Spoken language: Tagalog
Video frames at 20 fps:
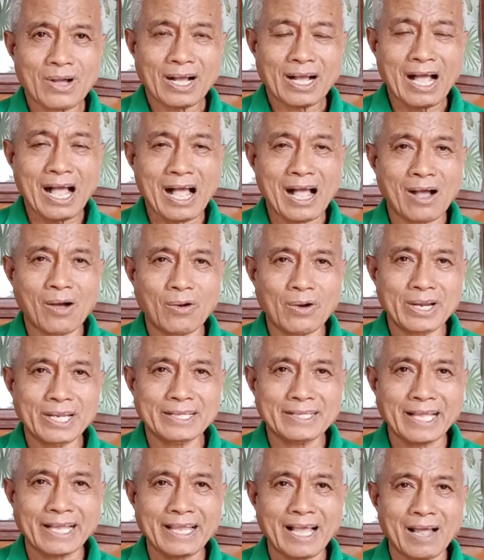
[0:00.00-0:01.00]
Kahoy,
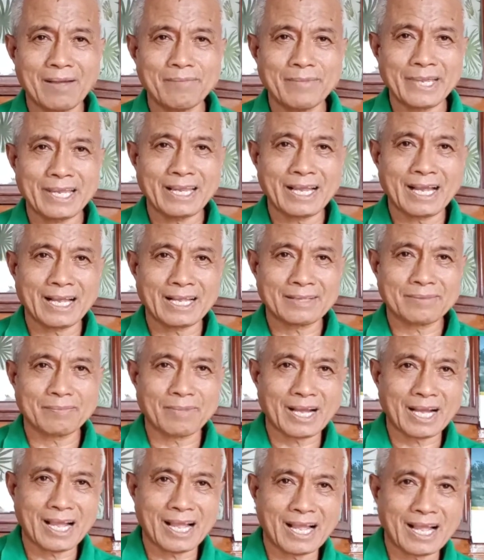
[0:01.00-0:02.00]
dayami, at
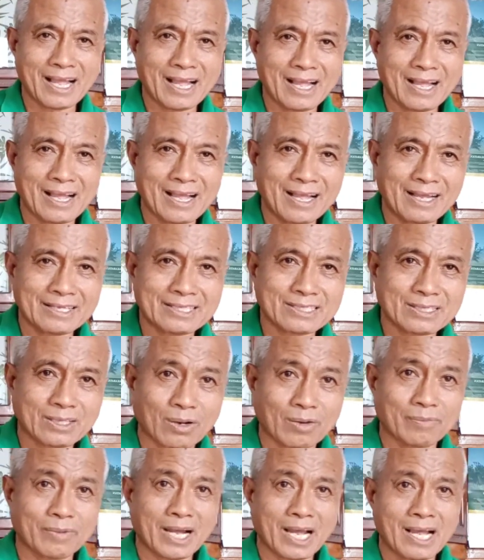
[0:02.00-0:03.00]
mga
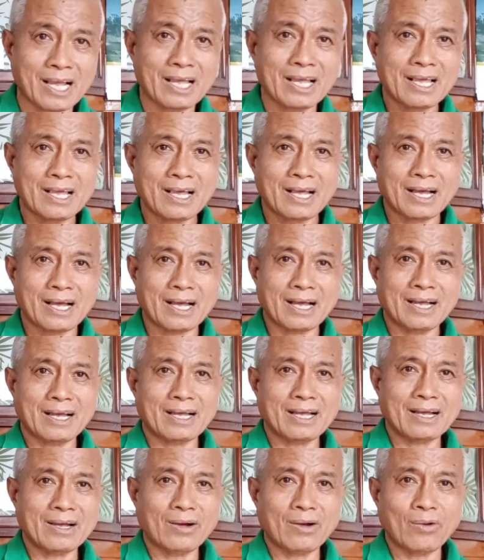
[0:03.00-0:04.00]
straw, mga
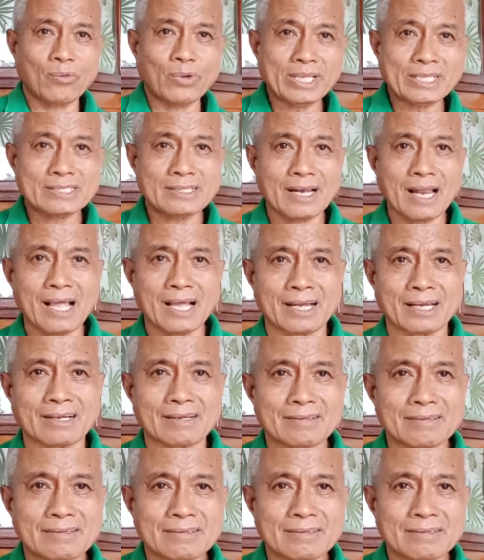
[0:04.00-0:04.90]
uh, weeds lang.